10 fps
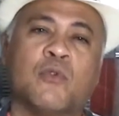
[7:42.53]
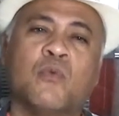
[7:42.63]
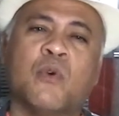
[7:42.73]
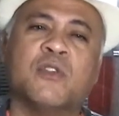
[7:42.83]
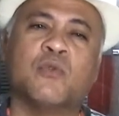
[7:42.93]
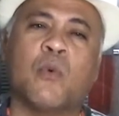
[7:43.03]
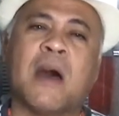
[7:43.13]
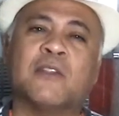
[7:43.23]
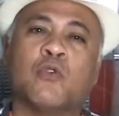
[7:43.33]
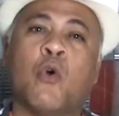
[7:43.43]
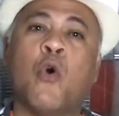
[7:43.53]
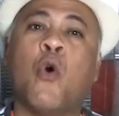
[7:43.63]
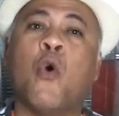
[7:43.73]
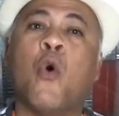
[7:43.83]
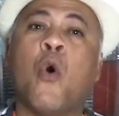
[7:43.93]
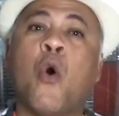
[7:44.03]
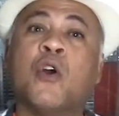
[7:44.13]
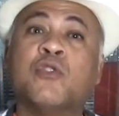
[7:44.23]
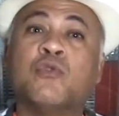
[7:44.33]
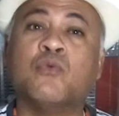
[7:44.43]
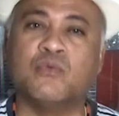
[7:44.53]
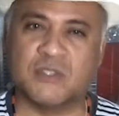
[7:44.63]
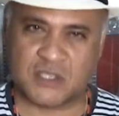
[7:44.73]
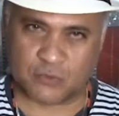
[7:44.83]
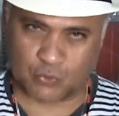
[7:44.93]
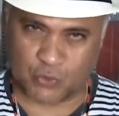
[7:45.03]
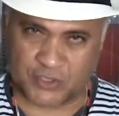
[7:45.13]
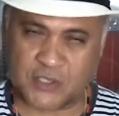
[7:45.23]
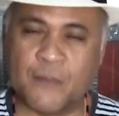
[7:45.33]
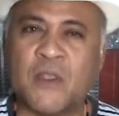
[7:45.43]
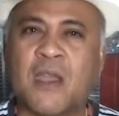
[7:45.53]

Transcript: 184 8102.